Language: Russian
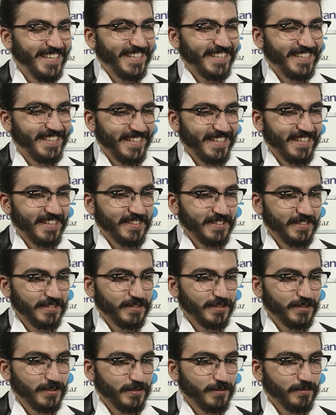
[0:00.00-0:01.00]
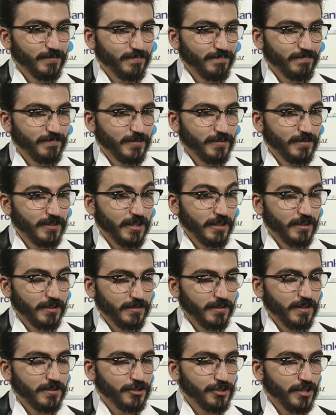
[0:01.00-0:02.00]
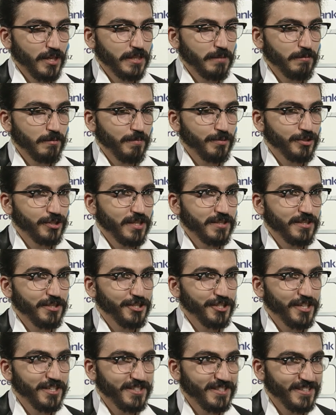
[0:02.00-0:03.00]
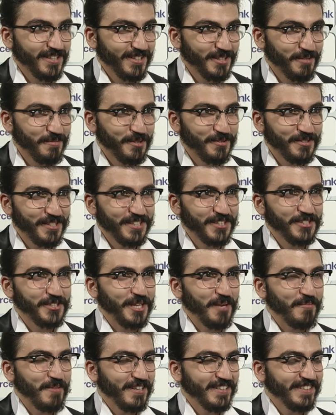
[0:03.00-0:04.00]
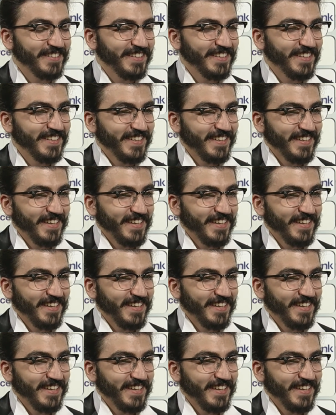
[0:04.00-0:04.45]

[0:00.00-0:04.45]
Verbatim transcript: Да, я, конечно, хотел бы пожелать ей счастья от имени всей нашей команды.